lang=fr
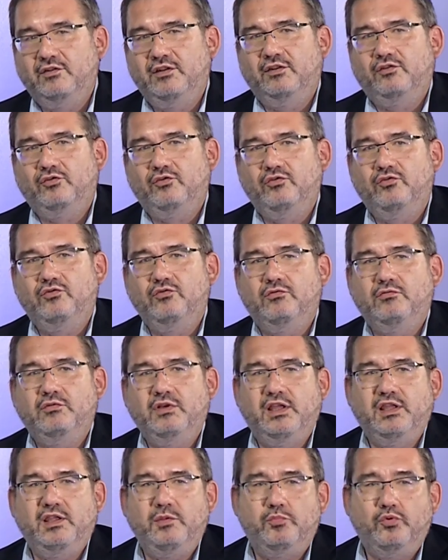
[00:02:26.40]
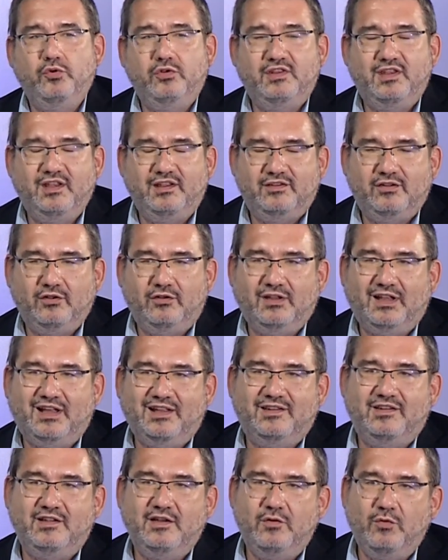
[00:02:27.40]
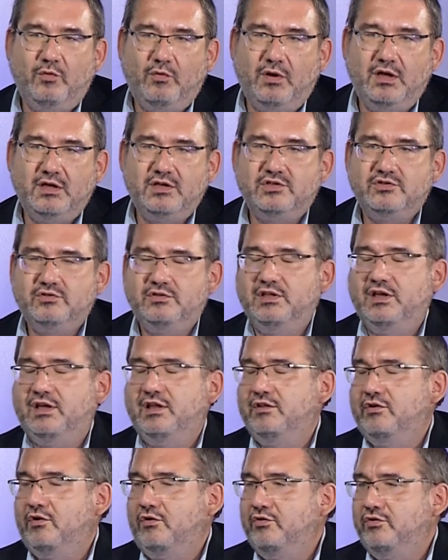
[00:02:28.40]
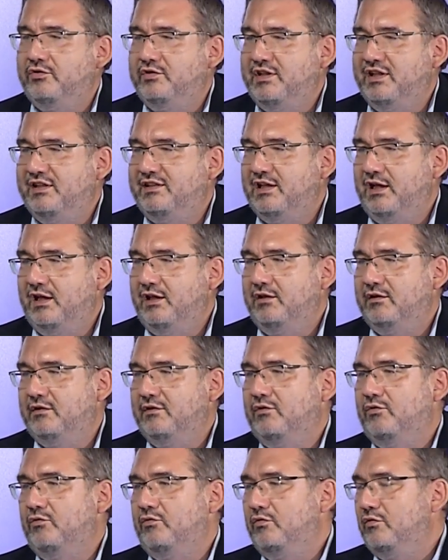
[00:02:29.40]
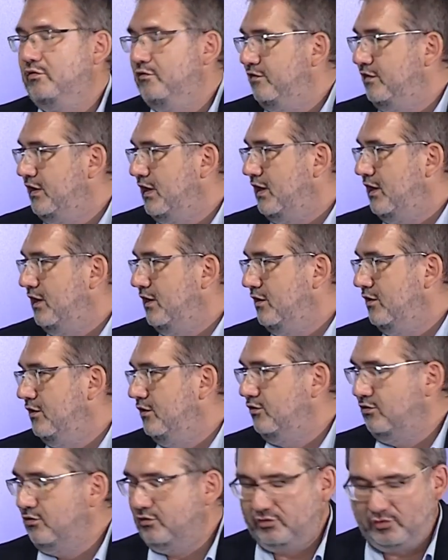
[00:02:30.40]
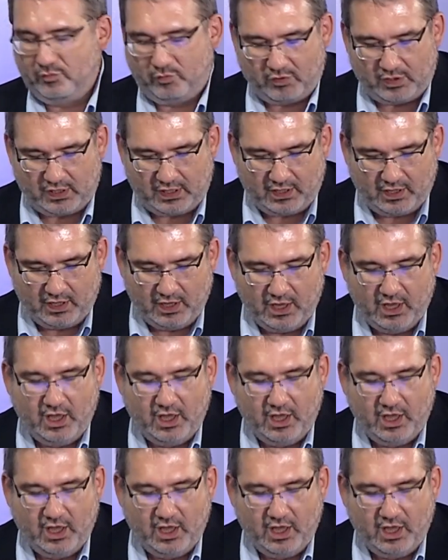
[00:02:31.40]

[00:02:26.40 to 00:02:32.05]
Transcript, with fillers: d'intrusion, et il peut descendre assez loin, je dirais, dans le détail, on le verra euh, sur ce point-là.